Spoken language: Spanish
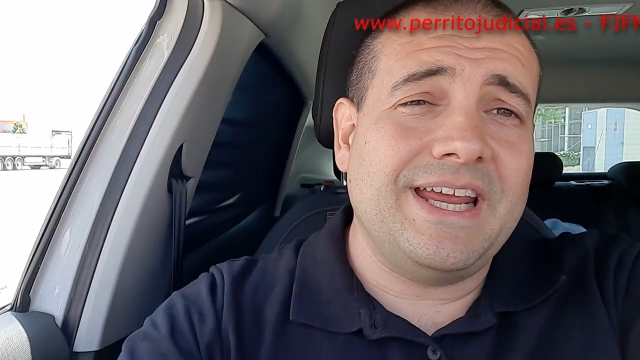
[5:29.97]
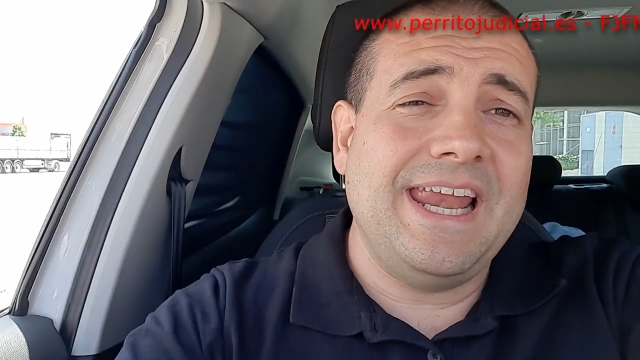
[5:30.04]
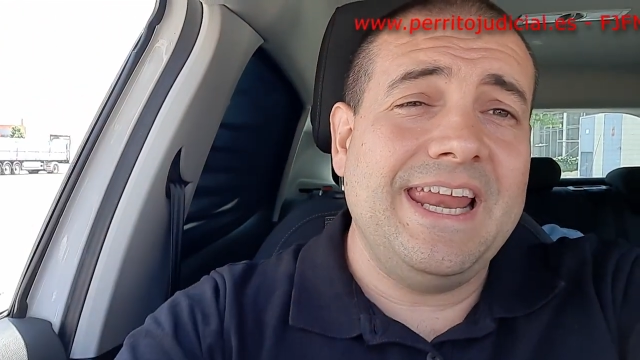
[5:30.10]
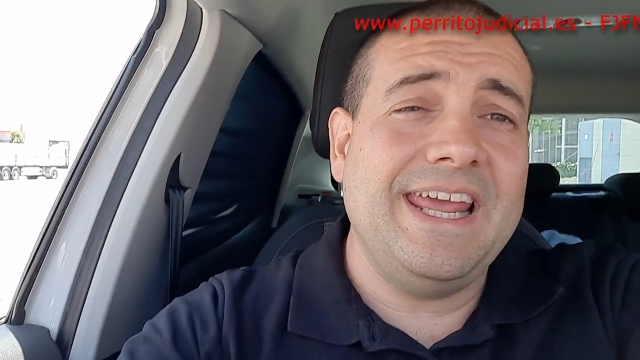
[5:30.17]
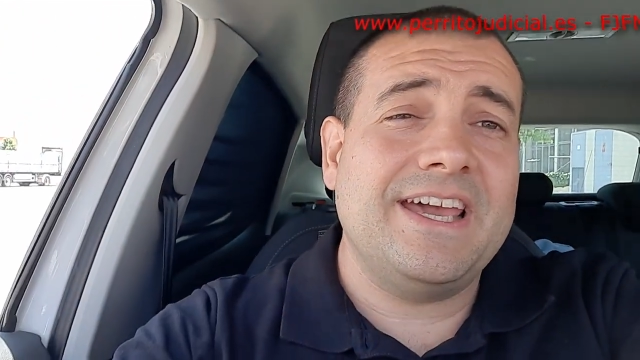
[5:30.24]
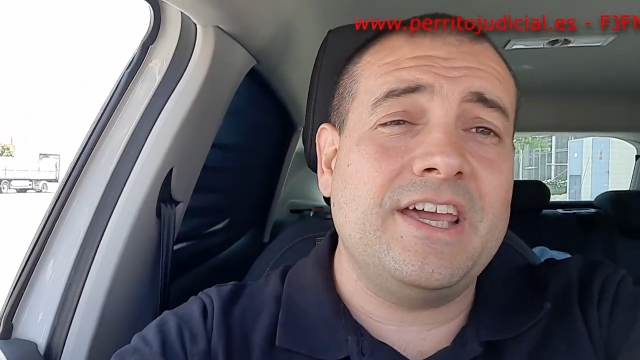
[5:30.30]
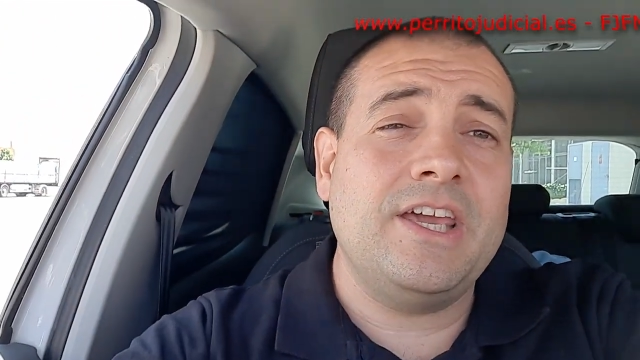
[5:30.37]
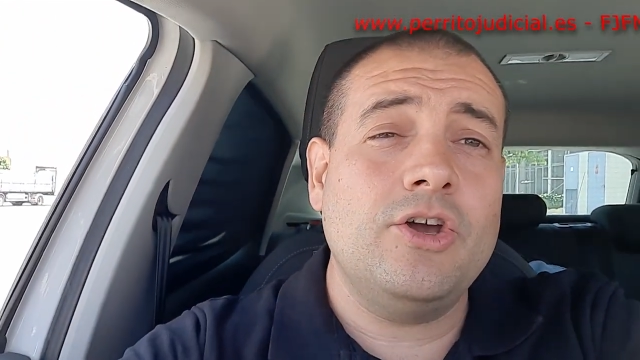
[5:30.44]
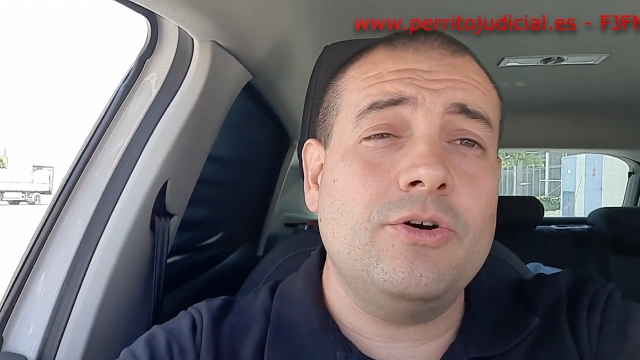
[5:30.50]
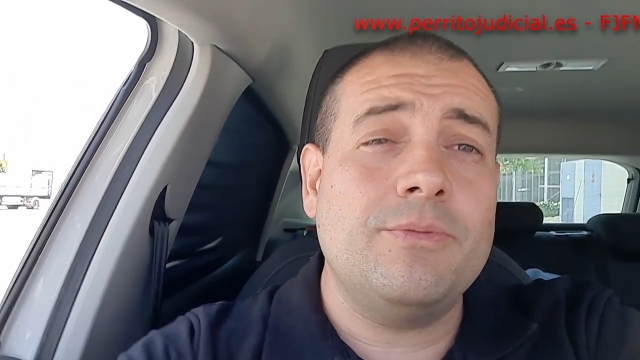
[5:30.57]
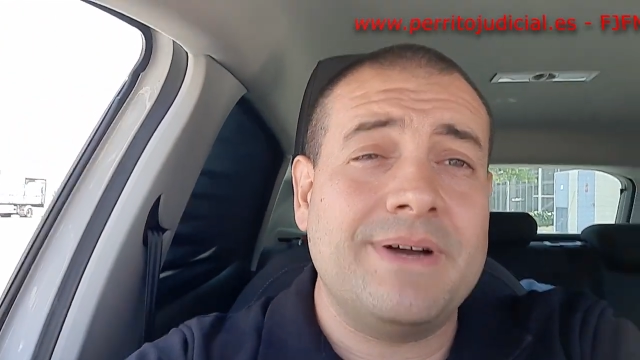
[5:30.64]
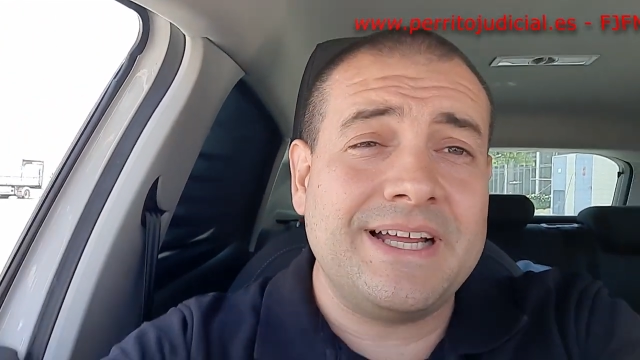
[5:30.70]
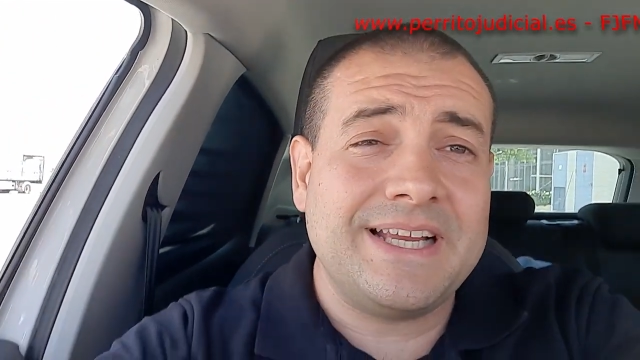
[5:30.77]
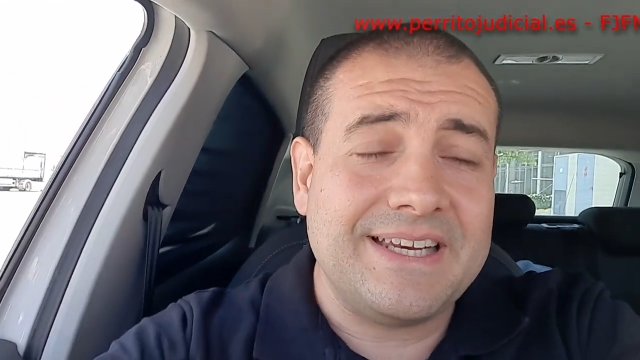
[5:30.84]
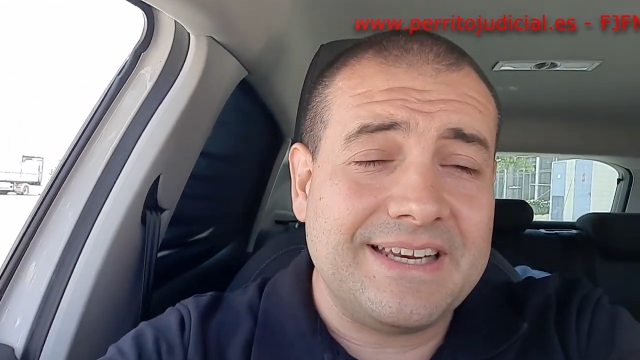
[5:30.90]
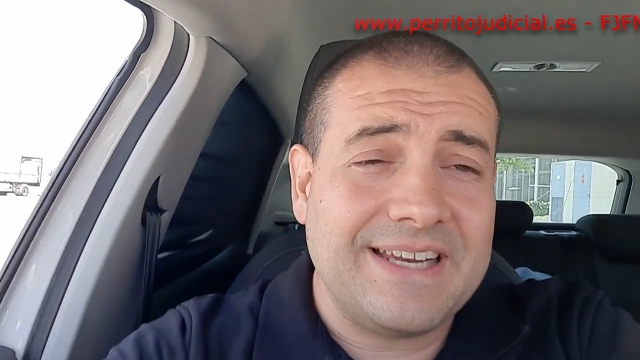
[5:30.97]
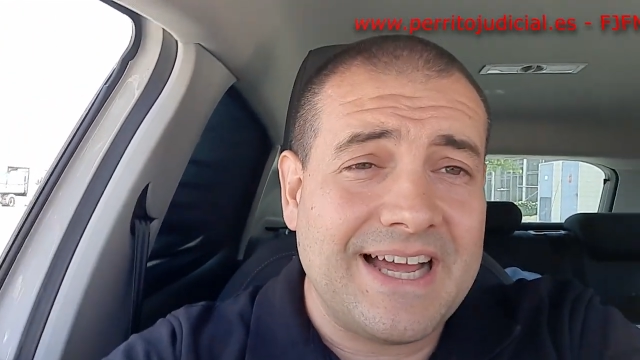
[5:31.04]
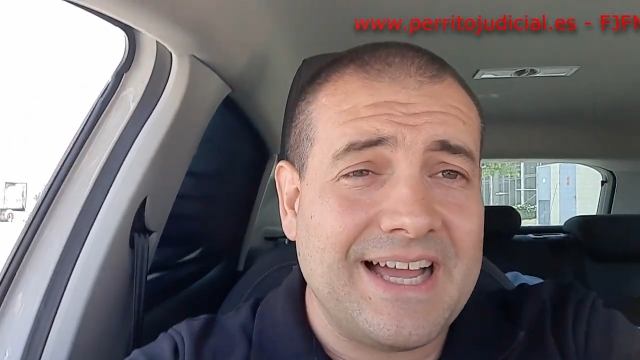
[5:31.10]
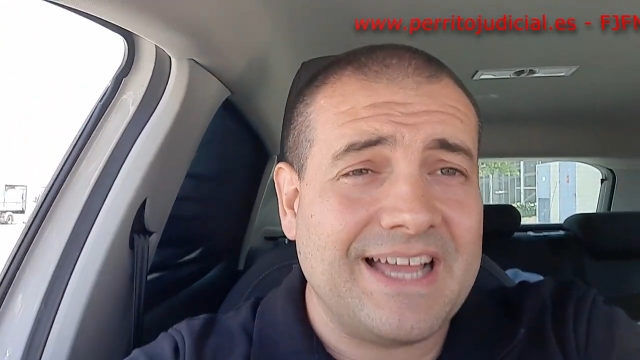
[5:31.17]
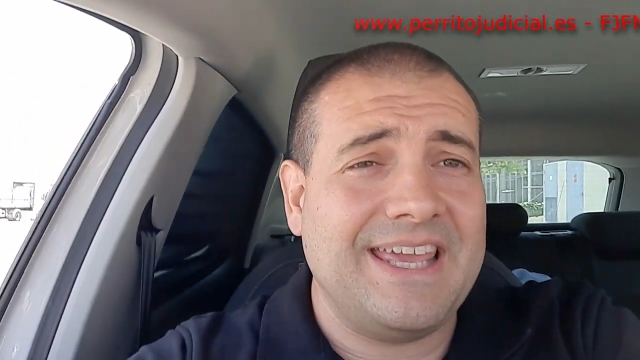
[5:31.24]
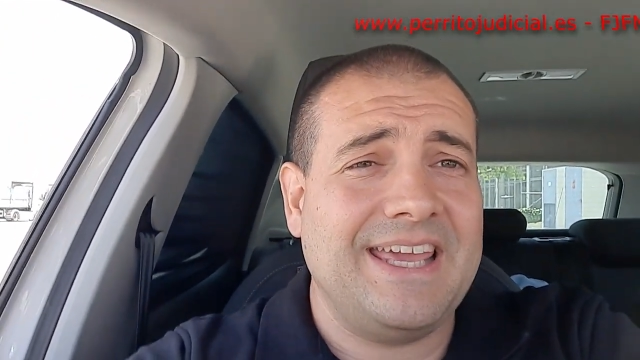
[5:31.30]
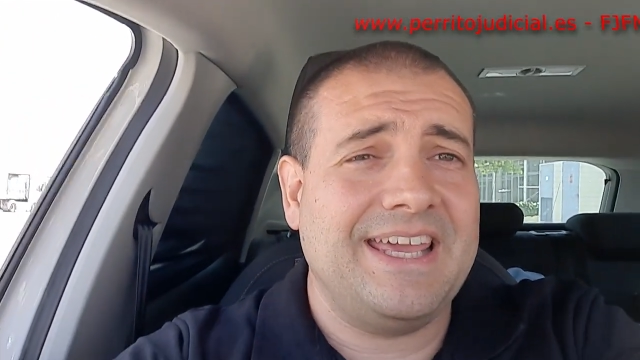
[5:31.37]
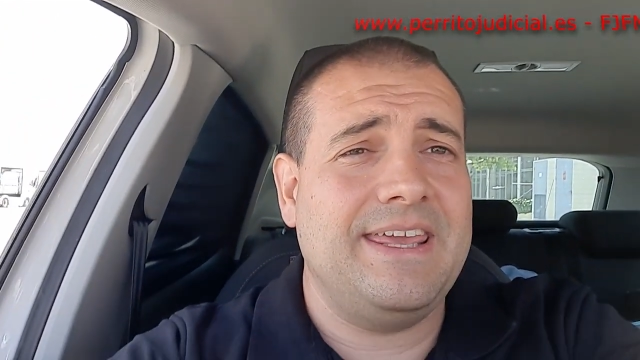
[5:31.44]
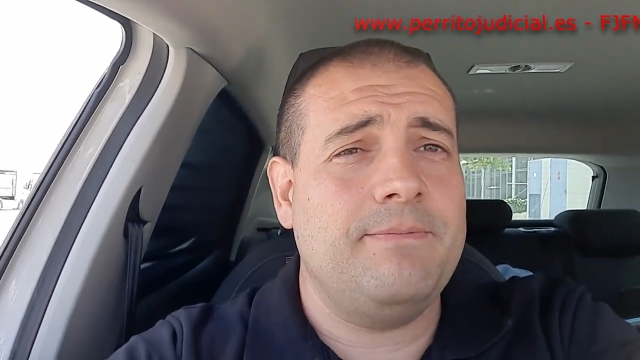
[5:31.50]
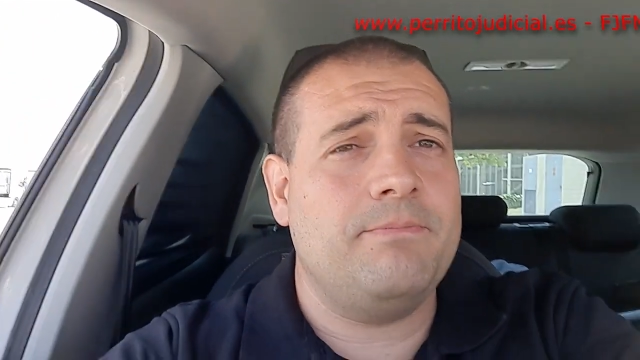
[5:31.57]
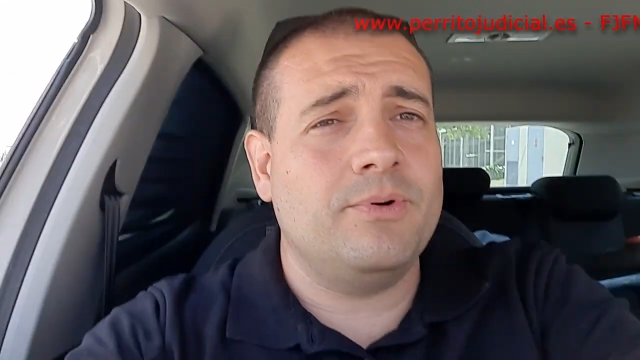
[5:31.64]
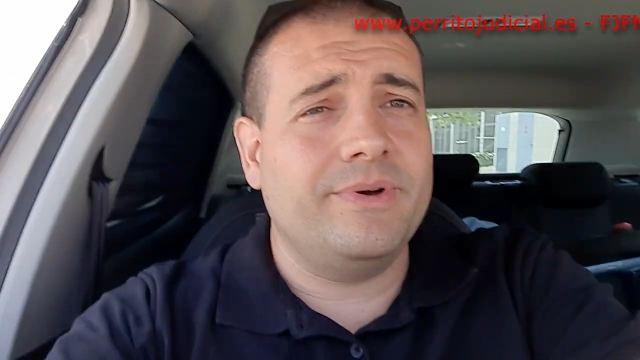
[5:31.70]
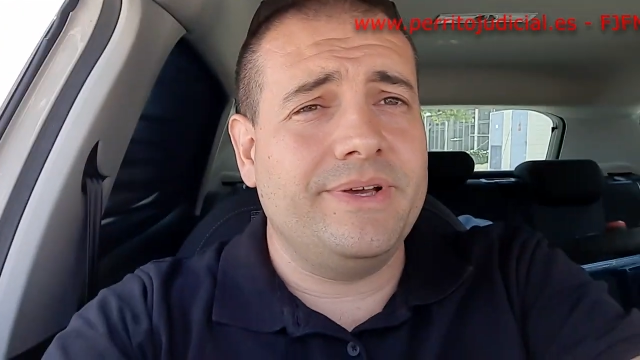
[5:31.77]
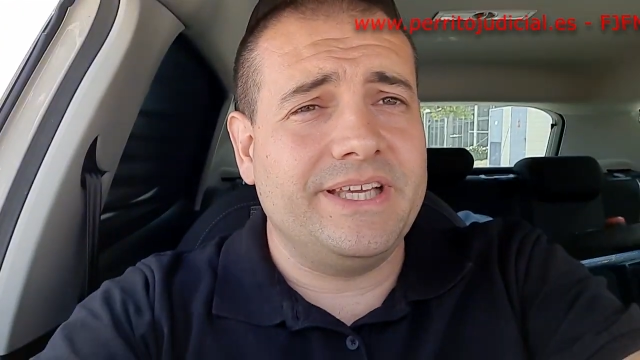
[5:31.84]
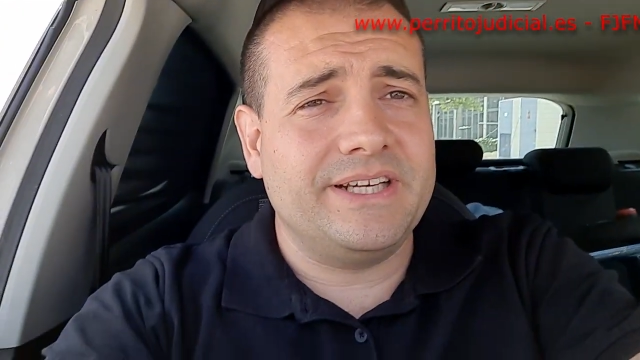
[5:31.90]
eligió mal a qué
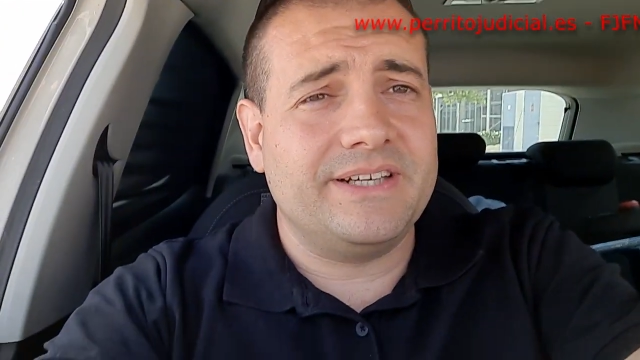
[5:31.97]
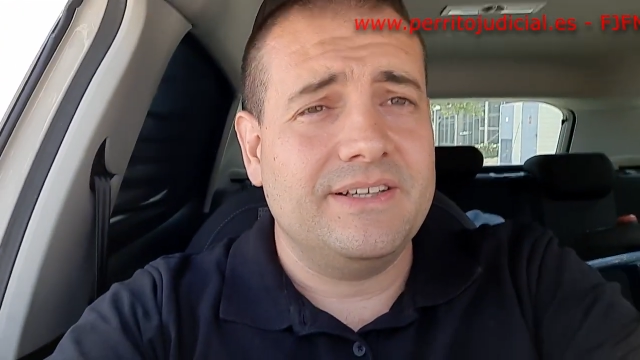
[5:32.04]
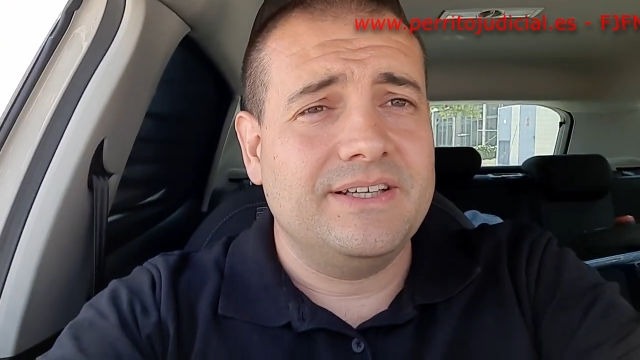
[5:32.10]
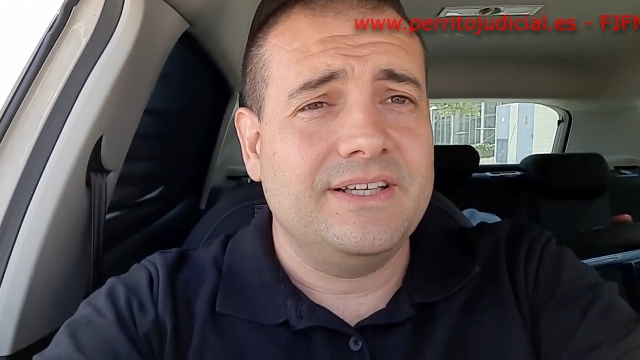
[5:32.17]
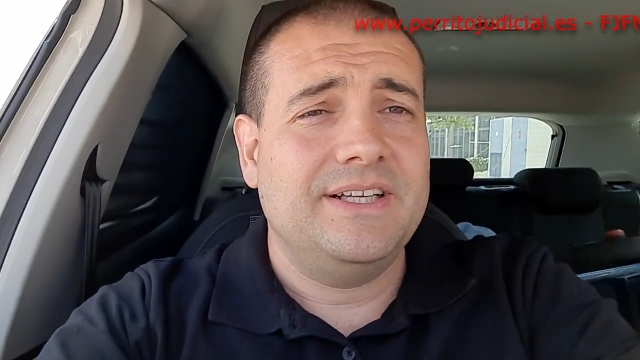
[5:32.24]
equipo ir.